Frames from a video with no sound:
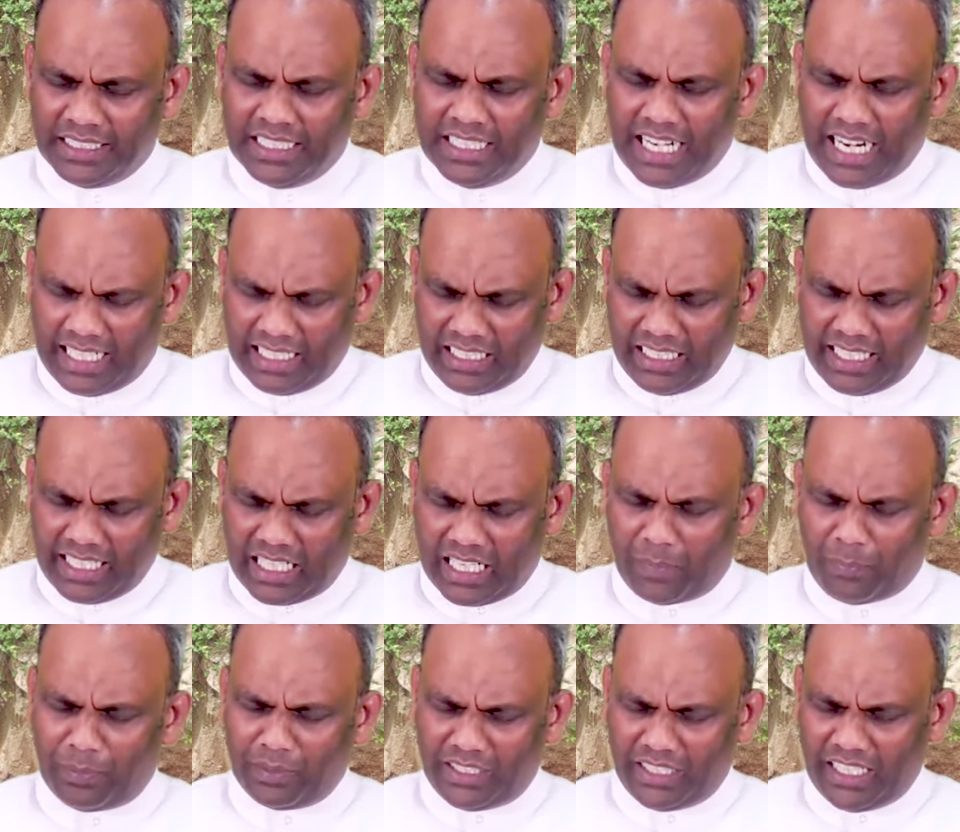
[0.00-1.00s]
அதில் இருக்கிற
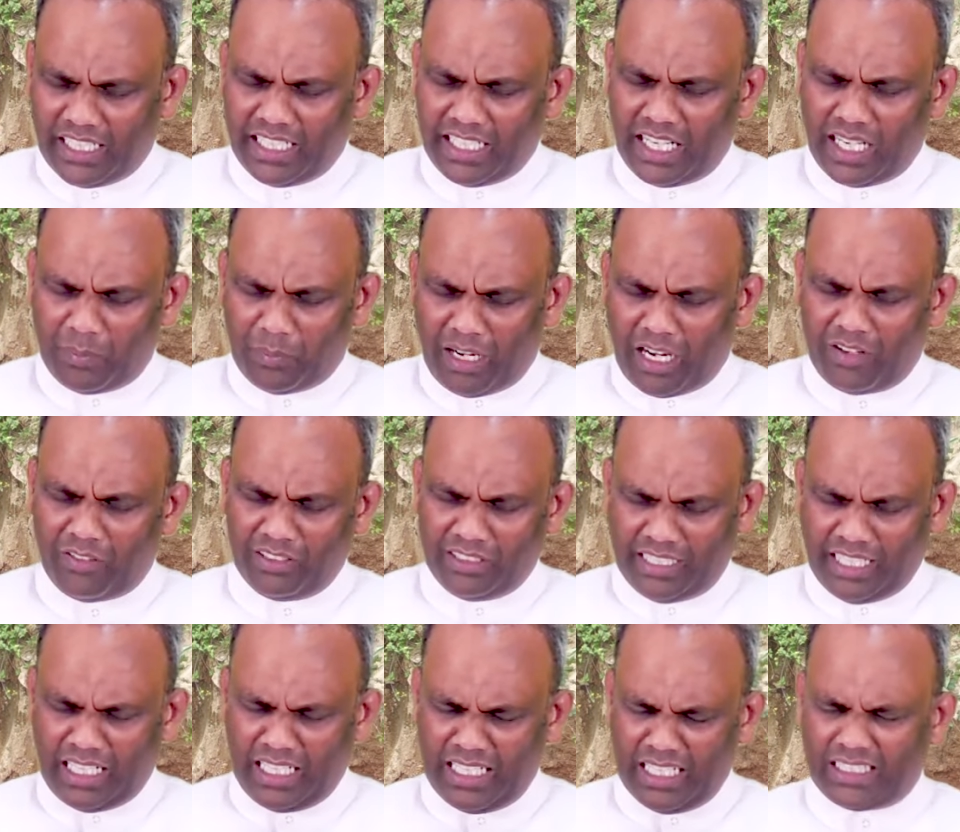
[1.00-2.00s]
அப்பத்தி எண்ணெய் மாவு
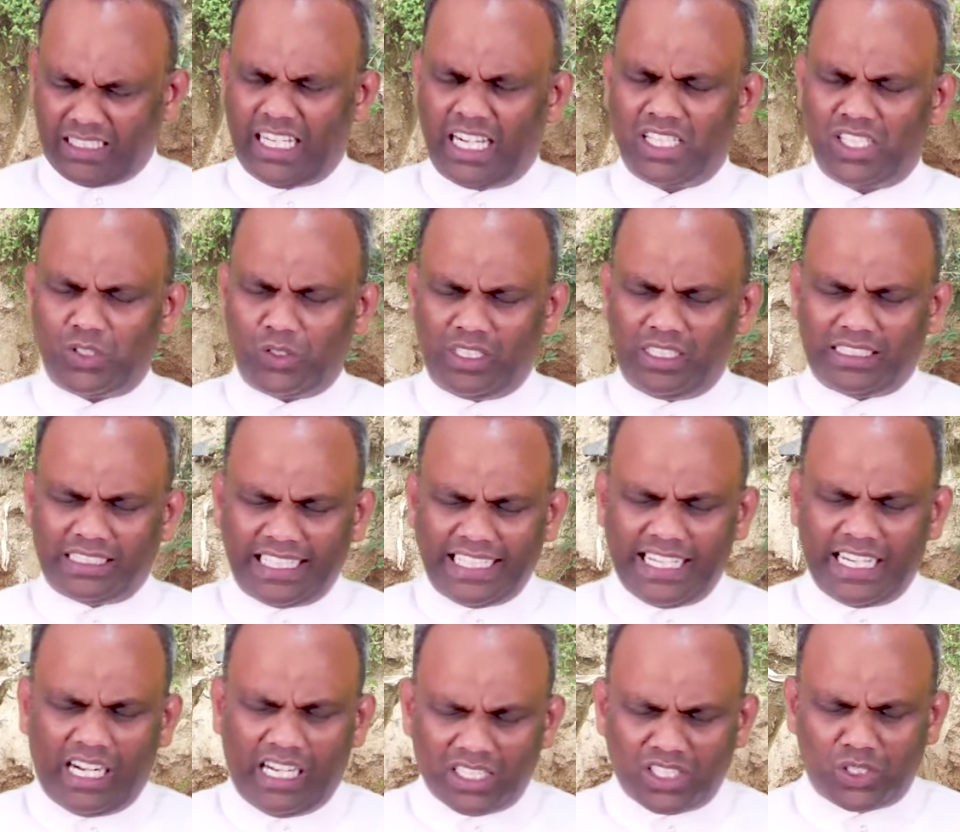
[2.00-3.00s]
எல்லாத்தையும் ஆசீர்வதிங்க தண்ணீரை
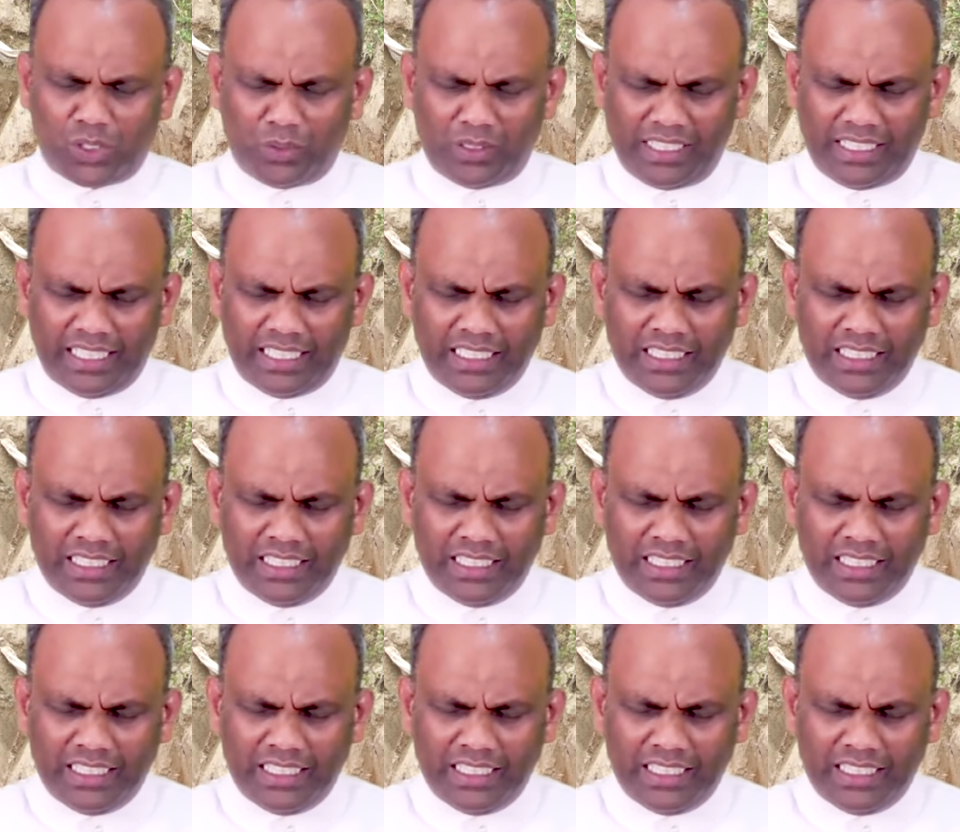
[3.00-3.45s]
ஆசீர்வதிங்க